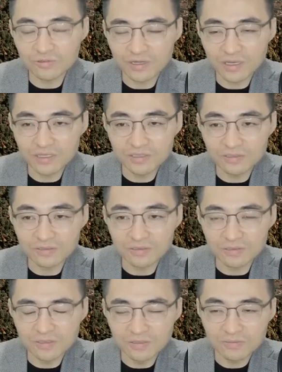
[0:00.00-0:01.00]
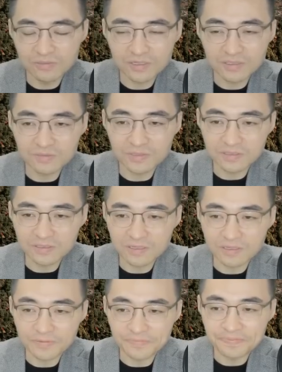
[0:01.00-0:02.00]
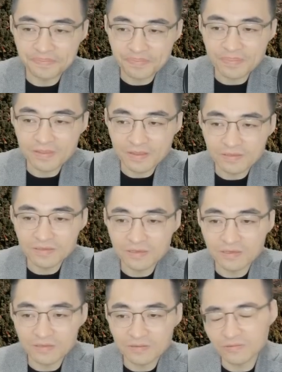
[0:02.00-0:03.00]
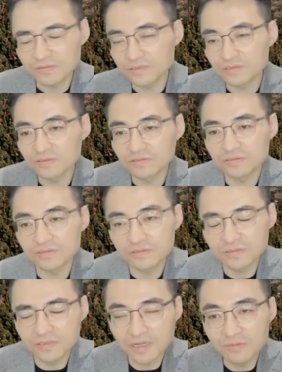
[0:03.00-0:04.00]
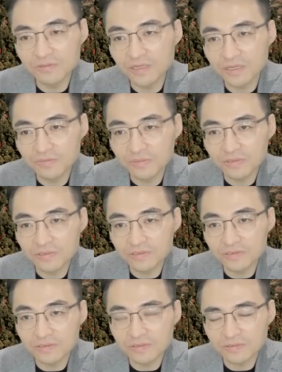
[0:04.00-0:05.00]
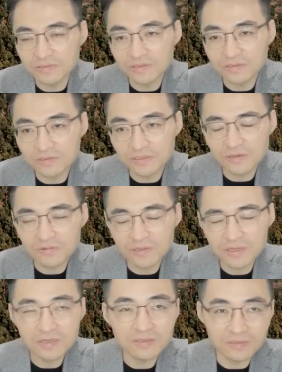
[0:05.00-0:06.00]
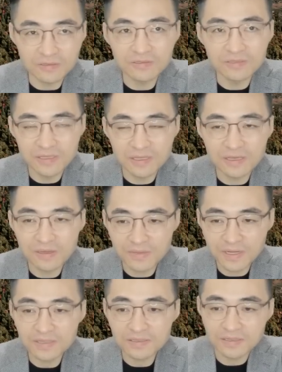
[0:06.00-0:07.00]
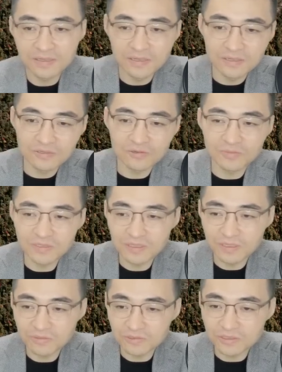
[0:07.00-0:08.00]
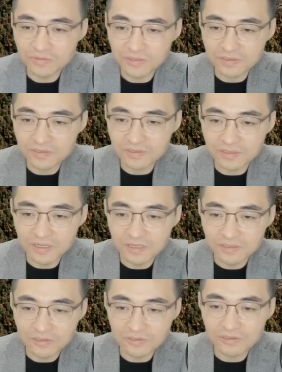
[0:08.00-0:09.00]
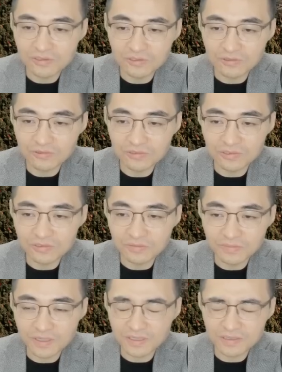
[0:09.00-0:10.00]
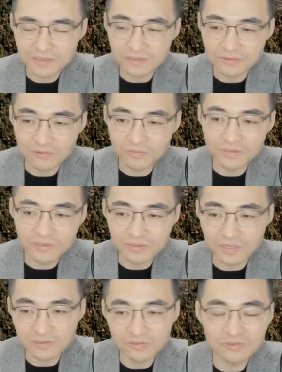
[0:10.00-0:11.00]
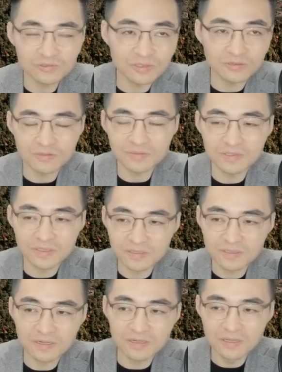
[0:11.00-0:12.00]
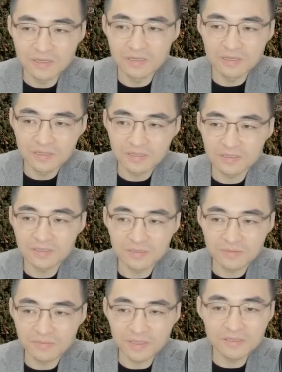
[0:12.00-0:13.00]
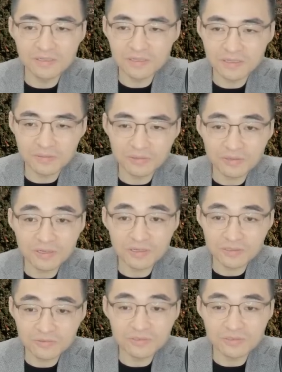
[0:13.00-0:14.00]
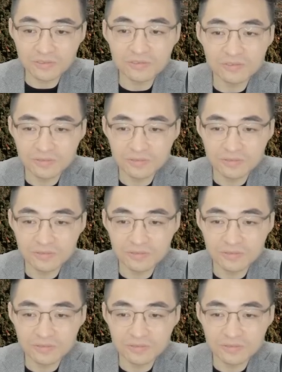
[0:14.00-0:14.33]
레이저 플라즈마인데 이게 어쨌든 그 얇은 에이퍼를 어쨌든 사용을 해야 돼요. 해야만 요 밑에 보시면은 저전력 고성능 패키징 높이를 낮춰준다고 합니다. 그러니까 이 만들기 되게 편하게 해주는 거죠.